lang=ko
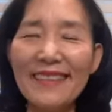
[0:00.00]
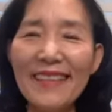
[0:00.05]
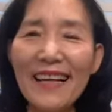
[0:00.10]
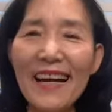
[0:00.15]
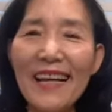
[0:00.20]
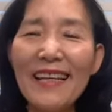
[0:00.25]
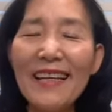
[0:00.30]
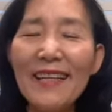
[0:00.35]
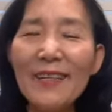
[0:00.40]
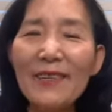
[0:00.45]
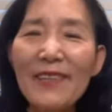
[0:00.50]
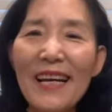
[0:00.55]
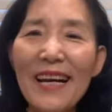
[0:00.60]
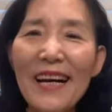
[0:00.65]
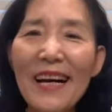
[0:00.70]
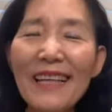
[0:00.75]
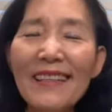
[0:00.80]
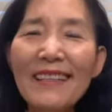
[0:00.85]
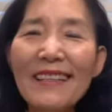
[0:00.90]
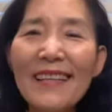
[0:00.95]

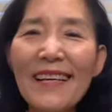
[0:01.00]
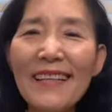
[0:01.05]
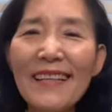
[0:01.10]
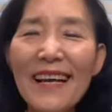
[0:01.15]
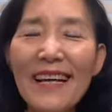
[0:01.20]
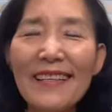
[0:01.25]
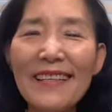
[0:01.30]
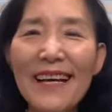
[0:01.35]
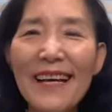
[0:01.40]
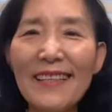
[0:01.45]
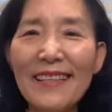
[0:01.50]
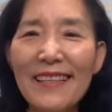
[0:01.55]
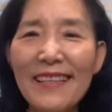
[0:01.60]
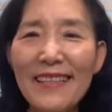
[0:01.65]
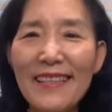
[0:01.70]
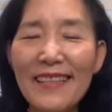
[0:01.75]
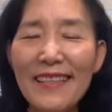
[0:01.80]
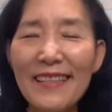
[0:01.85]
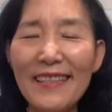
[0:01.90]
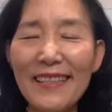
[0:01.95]
할렐루야 하늘나라
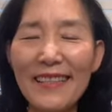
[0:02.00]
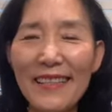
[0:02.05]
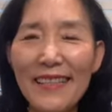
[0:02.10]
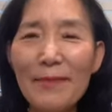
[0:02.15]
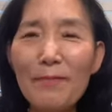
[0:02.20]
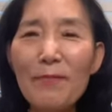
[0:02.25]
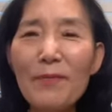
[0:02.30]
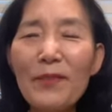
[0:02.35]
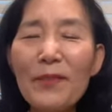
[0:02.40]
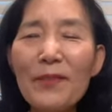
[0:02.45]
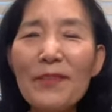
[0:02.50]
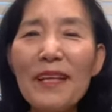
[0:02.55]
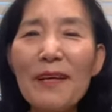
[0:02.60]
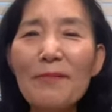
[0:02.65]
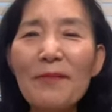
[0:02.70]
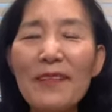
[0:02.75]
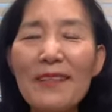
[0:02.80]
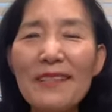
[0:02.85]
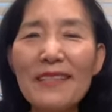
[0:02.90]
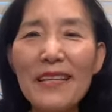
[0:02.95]
이야기 김수남
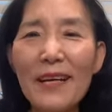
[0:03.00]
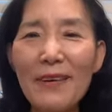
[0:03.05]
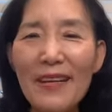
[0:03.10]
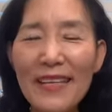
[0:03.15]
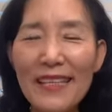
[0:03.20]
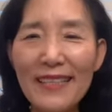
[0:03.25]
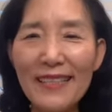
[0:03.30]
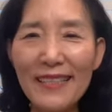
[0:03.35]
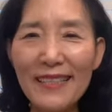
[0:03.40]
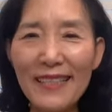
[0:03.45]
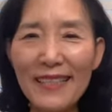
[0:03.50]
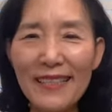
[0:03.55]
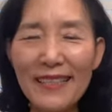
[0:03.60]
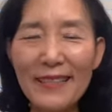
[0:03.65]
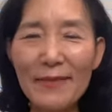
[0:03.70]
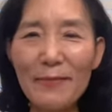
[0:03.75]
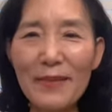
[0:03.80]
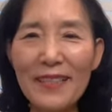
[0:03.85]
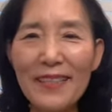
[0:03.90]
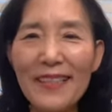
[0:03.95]
권사와
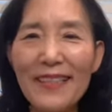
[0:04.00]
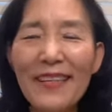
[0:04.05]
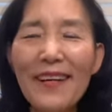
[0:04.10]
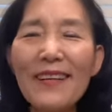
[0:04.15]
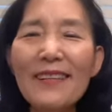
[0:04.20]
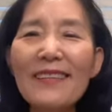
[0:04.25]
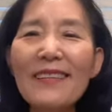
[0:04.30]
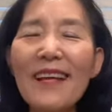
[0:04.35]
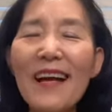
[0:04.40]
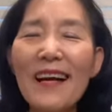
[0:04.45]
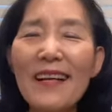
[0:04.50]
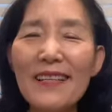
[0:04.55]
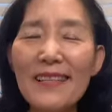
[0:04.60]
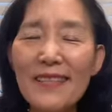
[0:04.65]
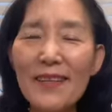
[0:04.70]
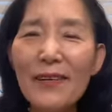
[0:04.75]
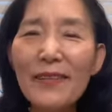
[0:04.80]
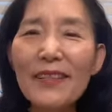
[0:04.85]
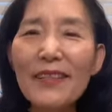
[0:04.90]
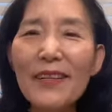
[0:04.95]
2021년
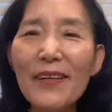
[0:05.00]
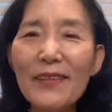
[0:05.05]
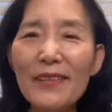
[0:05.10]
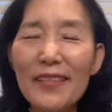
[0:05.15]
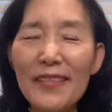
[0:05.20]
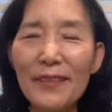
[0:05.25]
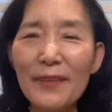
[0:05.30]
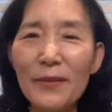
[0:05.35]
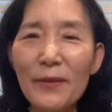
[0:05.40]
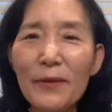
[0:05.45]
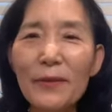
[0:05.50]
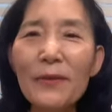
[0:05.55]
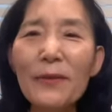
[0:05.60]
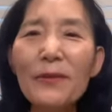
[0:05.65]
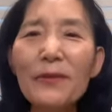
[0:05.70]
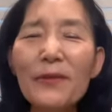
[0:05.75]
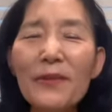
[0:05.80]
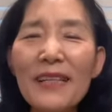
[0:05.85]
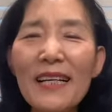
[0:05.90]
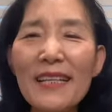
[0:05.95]
성경 일독
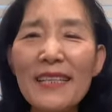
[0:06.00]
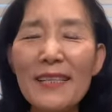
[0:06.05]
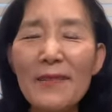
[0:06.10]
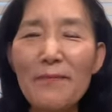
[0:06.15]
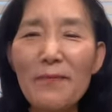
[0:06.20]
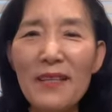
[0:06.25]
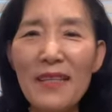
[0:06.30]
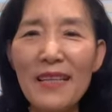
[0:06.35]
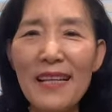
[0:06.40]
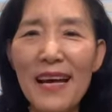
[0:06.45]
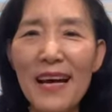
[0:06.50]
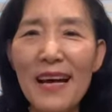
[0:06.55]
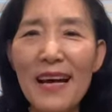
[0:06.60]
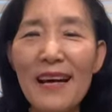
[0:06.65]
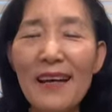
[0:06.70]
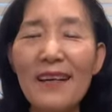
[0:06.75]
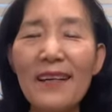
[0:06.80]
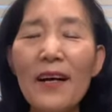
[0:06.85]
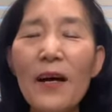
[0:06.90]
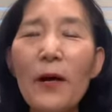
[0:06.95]
통독하기입니다.
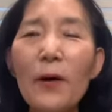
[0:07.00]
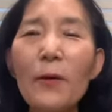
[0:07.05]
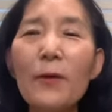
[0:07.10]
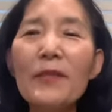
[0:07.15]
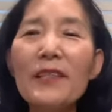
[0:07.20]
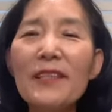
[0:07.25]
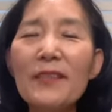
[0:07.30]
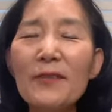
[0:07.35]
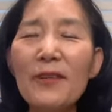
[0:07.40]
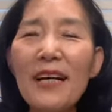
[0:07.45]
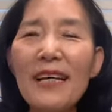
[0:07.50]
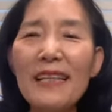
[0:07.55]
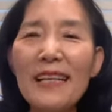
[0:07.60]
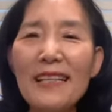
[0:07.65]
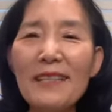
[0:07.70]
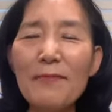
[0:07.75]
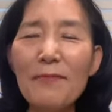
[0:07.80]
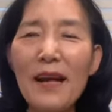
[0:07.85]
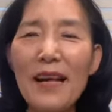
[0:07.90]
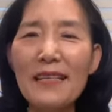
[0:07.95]
오늘도
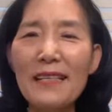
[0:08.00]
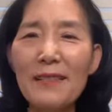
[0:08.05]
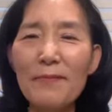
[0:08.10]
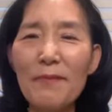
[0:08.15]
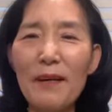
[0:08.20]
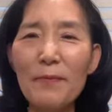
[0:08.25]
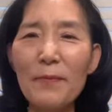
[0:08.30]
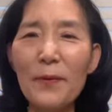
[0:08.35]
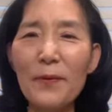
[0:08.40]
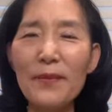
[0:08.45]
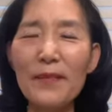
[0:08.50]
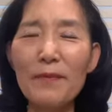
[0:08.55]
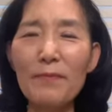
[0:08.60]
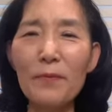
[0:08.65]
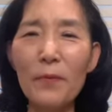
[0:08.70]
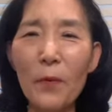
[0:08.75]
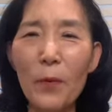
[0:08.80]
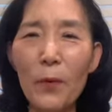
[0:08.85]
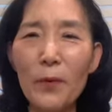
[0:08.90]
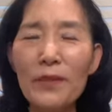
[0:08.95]
하나님 말씀 앞에 오신
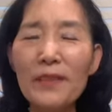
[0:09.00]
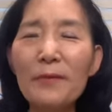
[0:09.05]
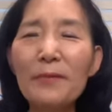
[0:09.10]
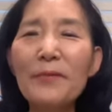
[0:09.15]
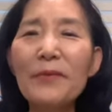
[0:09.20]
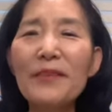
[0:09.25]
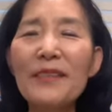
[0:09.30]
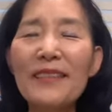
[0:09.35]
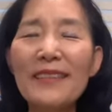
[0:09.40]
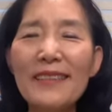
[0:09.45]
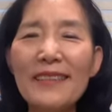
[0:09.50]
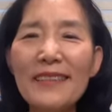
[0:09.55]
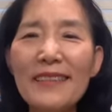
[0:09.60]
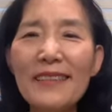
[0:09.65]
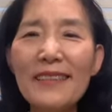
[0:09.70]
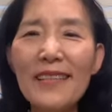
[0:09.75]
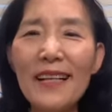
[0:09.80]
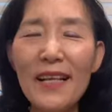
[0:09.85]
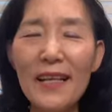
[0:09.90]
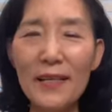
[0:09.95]
모든
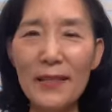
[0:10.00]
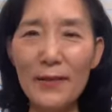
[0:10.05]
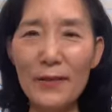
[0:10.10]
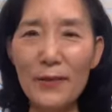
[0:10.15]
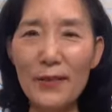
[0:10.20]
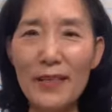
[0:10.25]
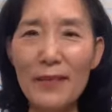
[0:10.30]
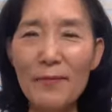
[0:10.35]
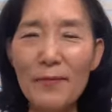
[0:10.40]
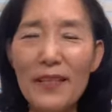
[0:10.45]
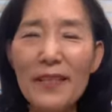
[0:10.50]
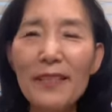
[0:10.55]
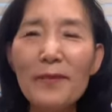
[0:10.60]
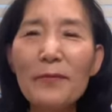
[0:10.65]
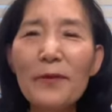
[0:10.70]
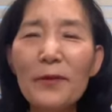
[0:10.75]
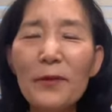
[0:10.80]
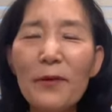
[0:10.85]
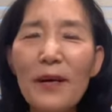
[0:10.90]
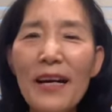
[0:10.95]
분들을 주님
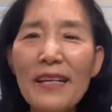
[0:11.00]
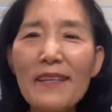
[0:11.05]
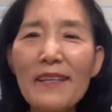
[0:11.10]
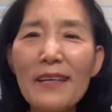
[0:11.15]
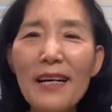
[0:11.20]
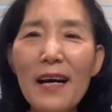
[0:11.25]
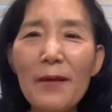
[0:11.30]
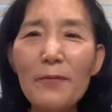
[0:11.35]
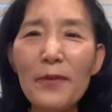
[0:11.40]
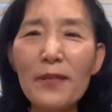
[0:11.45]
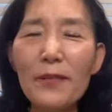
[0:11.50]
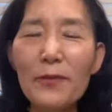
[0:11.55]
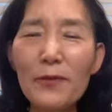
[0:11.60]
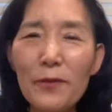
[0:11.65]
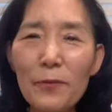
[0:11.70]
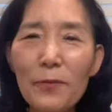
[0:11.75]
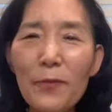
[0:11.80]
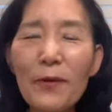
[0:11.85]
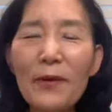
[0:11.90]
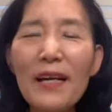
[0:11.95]
이름으로 환영하며
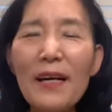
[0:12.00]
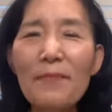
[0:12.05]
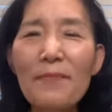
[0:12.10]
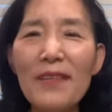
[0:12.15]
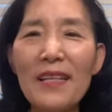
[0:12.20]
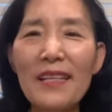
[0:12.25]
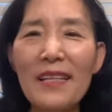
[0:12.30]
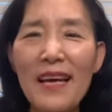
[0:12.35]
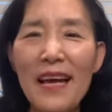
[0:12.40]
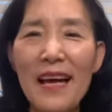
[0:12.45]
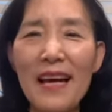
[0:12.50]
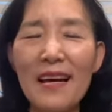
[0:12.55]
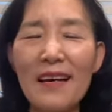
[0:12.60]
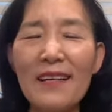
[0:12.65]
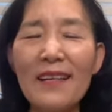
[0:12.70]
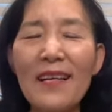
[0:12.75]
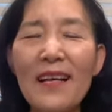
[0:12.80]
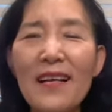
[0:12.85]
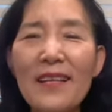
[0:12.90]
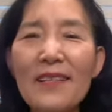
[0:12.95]
축복합니다.
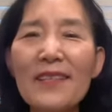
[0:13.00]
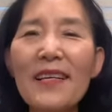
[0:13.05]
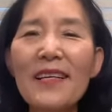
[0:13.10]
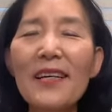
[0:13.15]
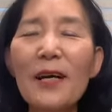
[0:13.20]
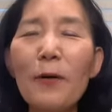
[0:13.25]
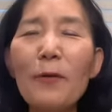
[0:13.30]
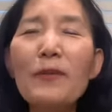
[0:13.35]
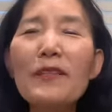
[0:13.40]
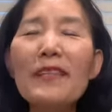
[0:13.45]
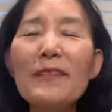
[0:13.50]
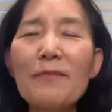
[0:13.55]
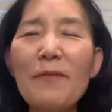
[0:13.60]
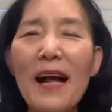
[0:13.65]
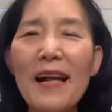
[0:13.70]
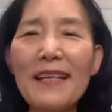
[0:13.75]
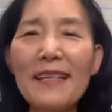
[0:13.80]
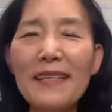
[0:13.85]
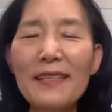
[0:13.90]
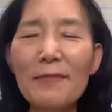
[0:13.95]
저희가 오늘
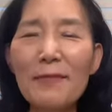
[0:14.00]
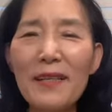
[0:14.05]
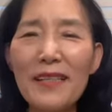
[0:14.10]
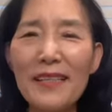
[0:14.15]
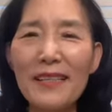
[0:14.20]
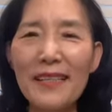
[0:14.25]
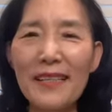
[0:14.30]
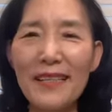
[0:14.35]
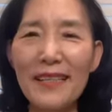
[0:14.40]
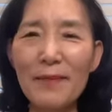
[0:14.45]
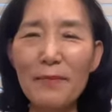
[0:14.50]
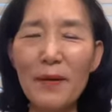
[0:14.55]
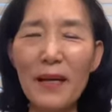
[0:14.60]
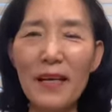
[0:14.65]
말씀 읽기